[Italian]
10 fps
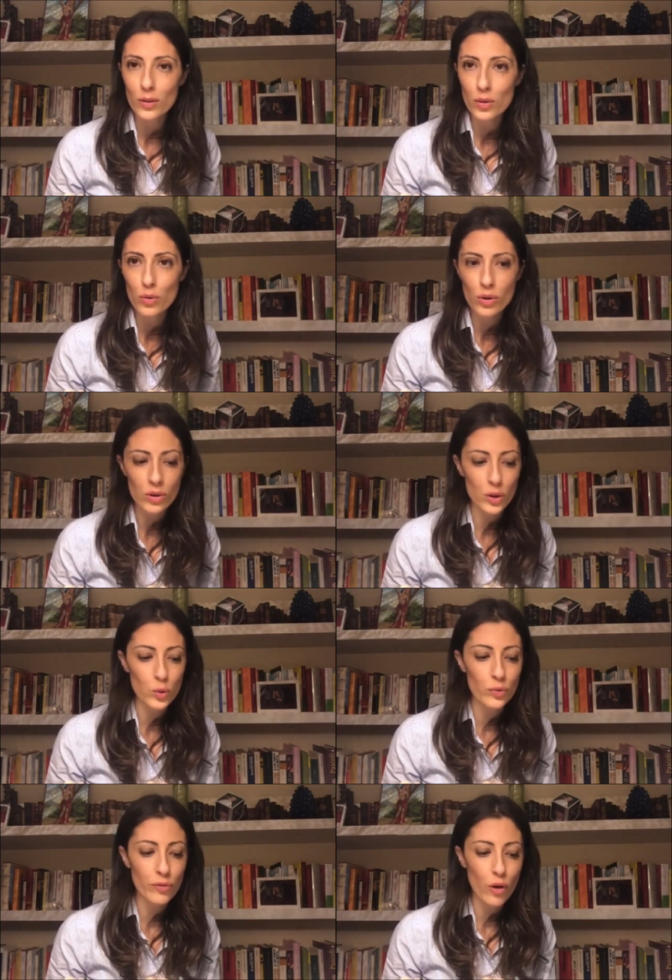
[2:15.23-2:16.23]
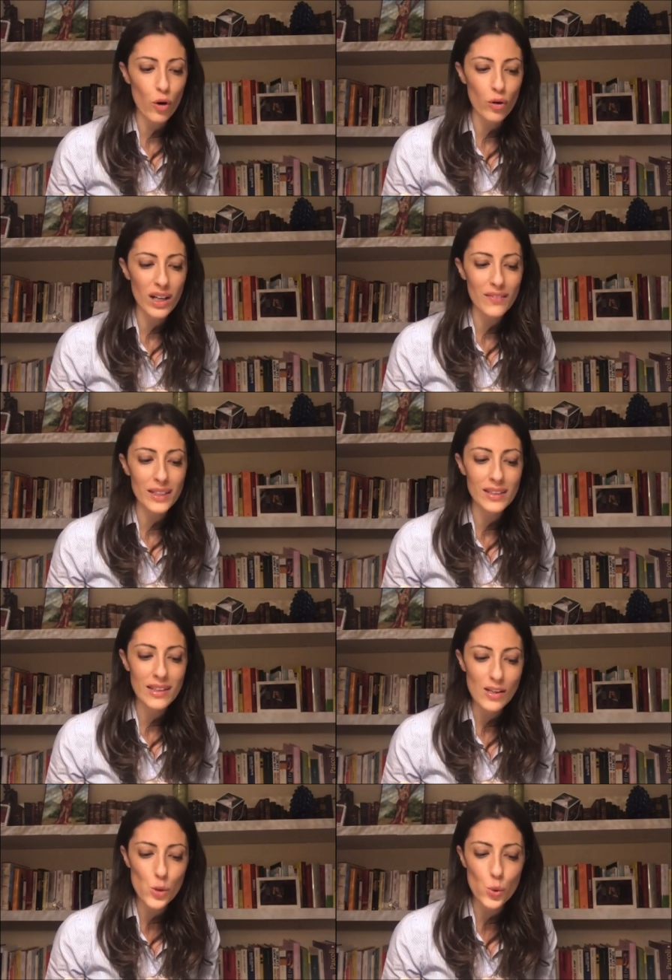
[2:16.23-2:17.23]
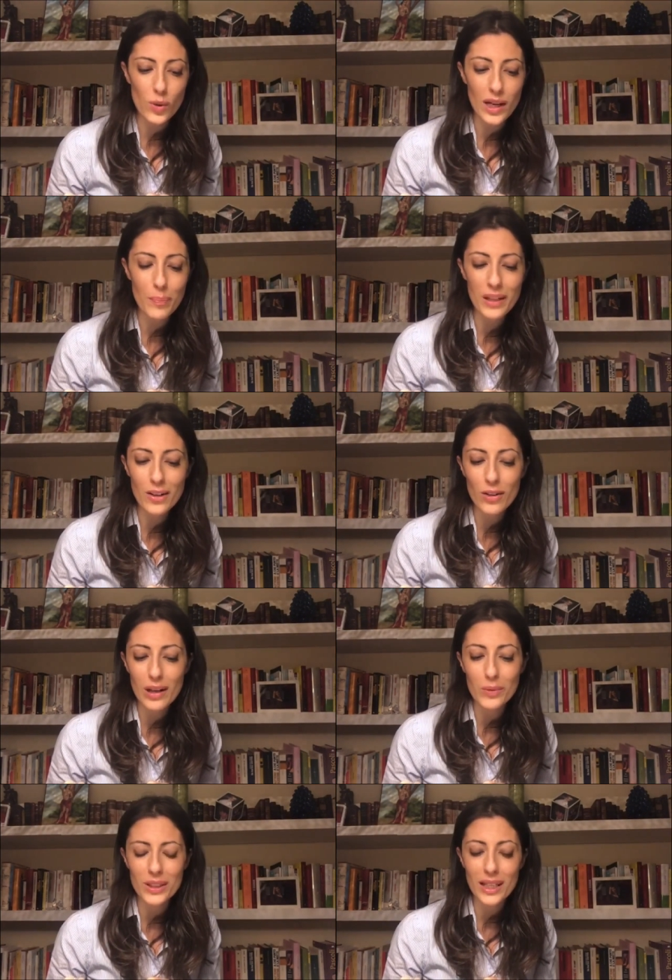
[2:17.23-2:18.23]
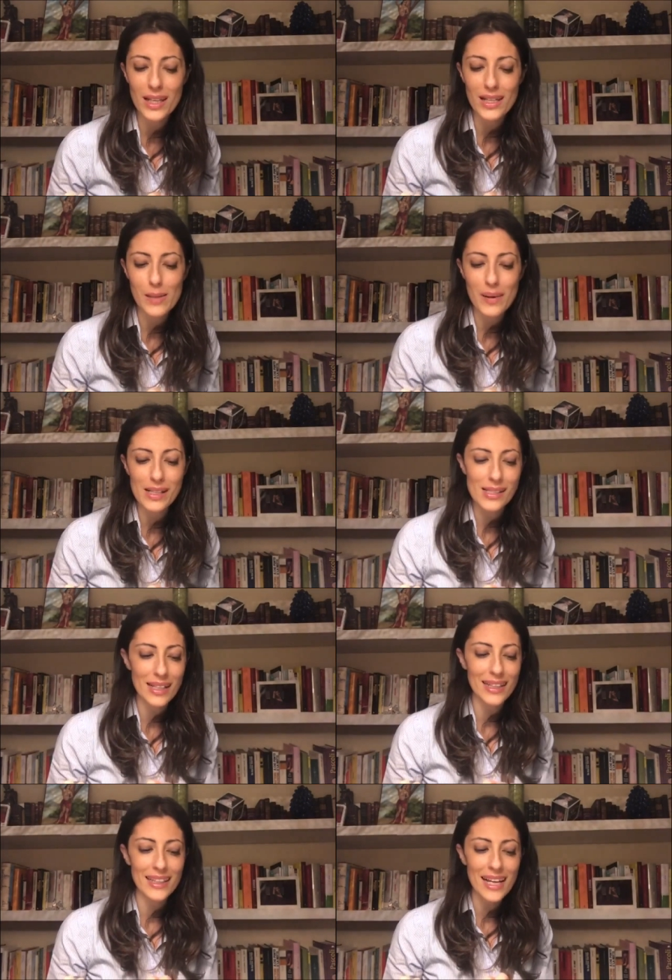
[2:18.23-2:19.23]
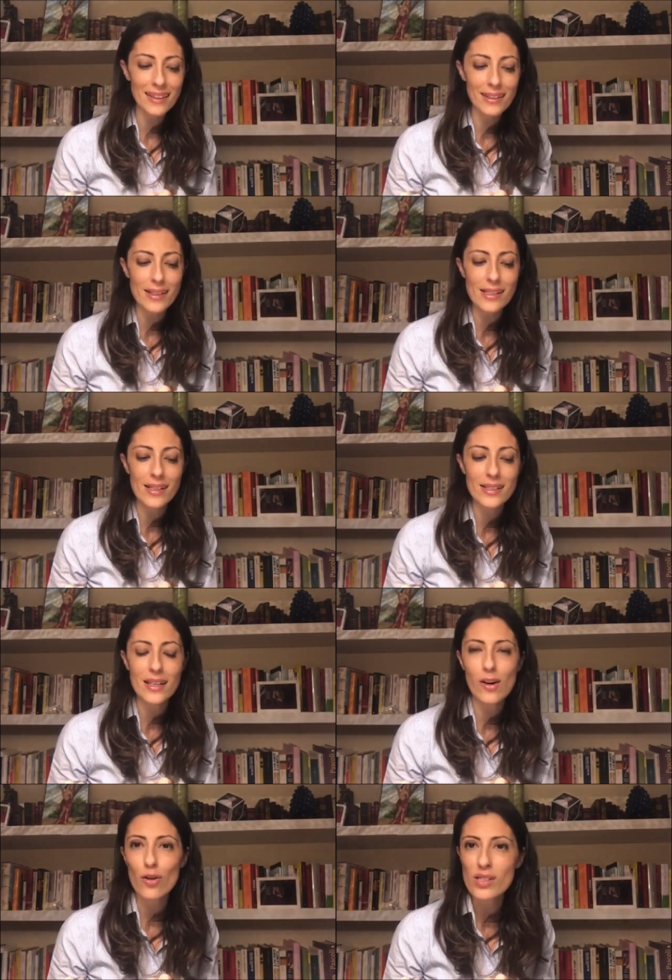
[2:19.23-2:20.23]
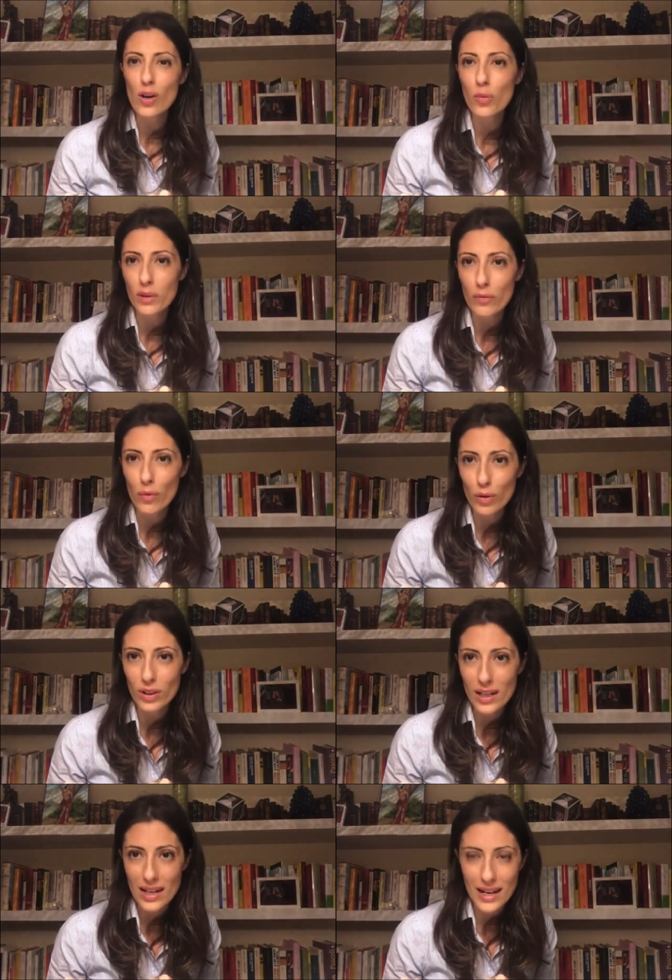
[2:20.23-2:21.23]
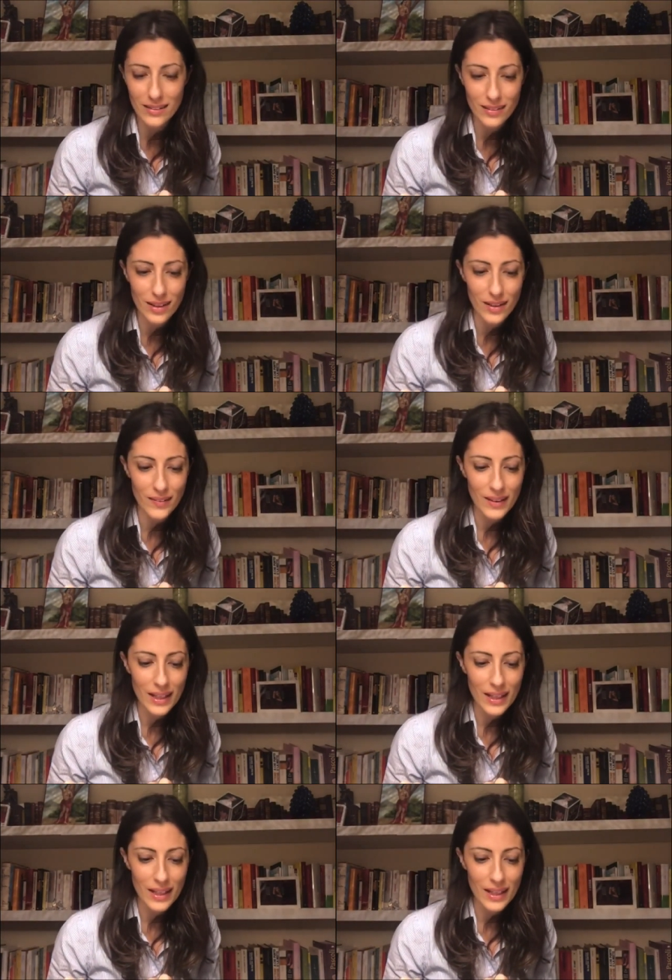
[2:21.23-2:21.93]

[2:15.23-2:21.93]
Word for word: ognuno si tuffò con avidità su quella piccola montagna di pasta al dente e salsa rosa come il fuoco dell'Etna.